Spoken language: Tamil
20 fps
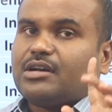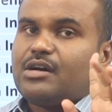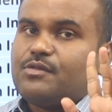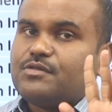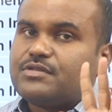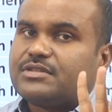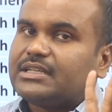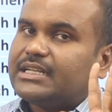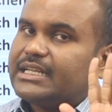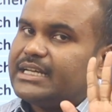
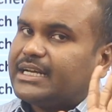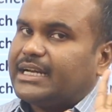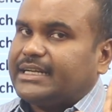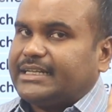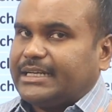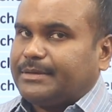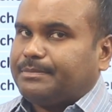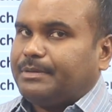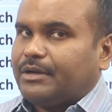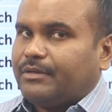கவுன்சிலிங்
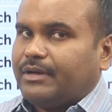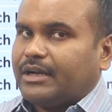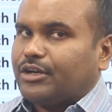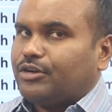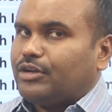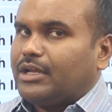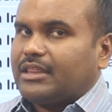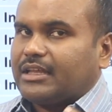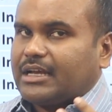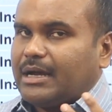கண்டக்ட் பண்ணுவாங்க
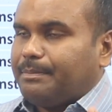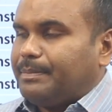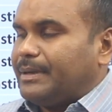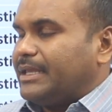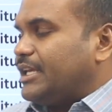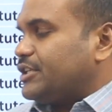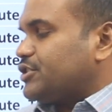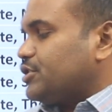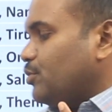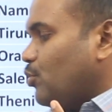இன்னும் அதுக்கு
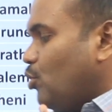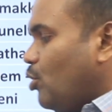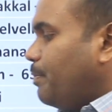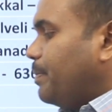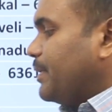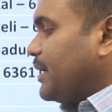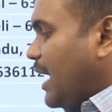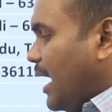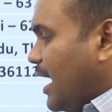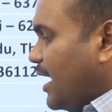அப்ளிகேஷன்
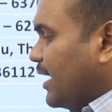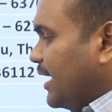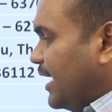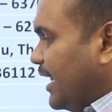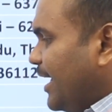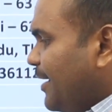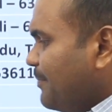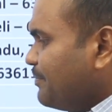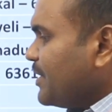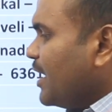ஓப்பன்
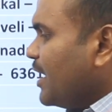ஆகலை